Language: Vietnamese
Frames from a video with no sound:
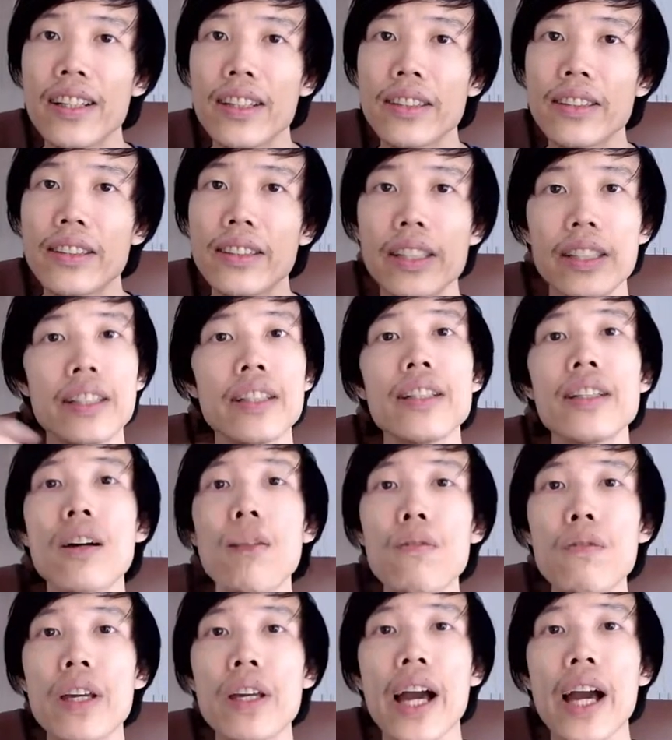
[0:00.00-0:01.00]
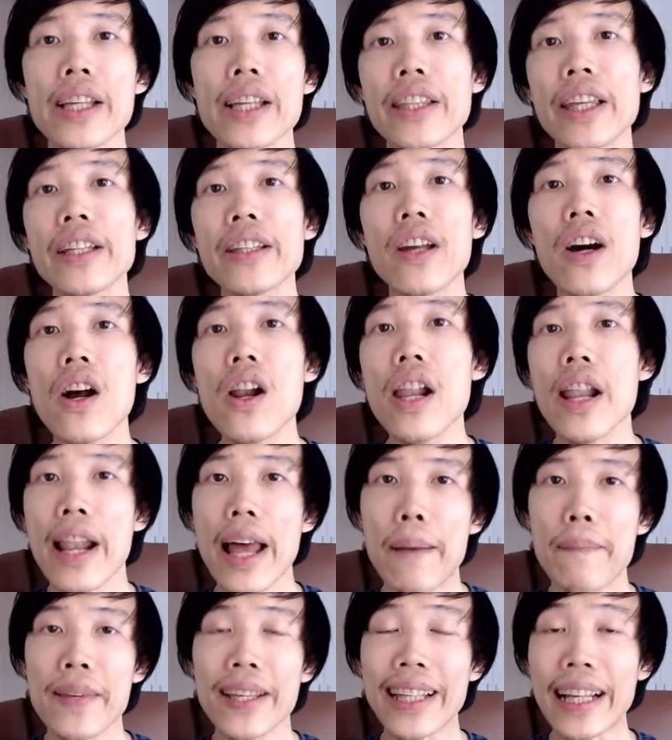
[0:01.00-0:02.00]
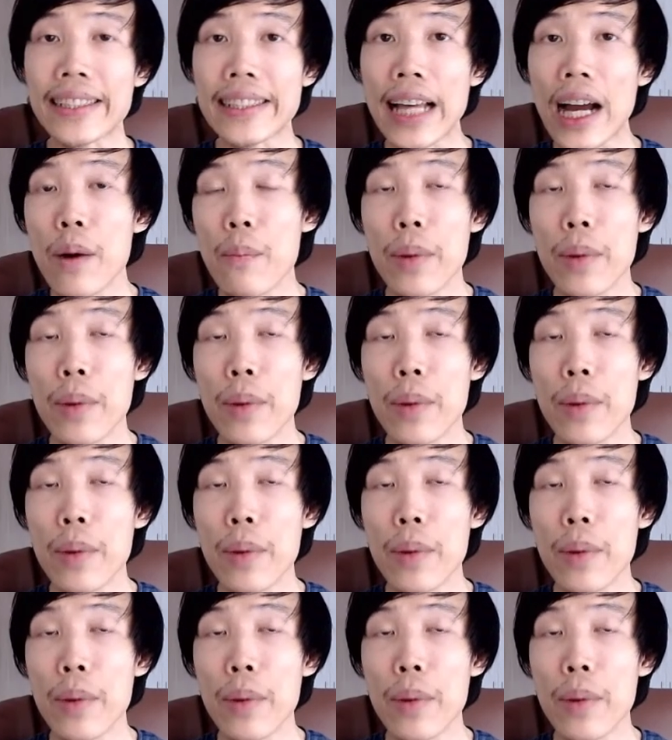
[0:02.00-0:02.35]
những công việc architect đó là làm gì tại sao